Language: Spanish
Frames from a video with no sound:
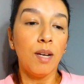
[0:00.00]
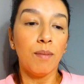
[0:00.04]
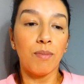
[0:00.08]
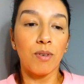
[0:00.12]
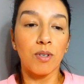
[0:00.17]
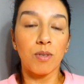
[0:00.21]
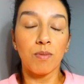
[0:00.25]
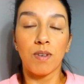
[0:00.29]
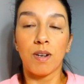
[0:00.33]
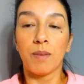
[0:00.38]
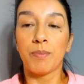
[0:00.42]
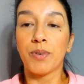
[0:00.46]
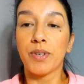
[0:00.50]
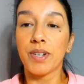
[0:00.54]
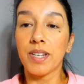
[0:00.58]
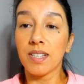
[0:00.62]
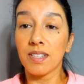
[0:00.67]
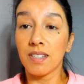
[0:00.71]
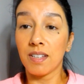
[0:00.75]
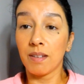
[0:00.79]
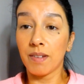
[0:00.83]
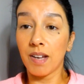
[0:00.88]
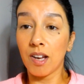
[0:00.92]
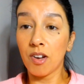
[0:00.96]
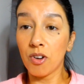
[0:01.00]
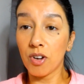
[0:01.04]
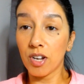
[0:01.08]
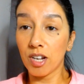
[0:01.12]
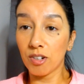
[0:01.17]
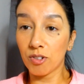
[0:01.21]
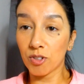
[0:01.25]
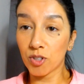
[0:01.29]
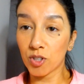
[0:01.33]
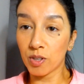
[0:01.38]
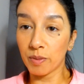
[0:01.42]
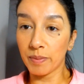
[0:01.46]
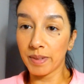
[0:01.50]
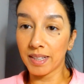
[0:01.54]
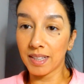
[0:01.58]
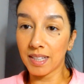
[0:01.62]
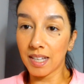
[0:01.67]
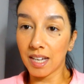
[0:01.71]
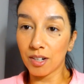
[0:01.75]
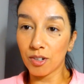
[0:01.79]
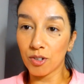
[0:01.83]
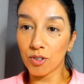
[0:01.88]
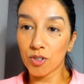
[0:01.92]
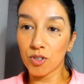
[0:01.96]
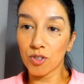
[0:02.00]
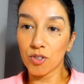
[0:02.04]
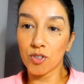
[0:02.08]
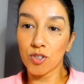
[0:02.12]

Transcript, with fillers: pues me la ponéis debajo en los comentarios.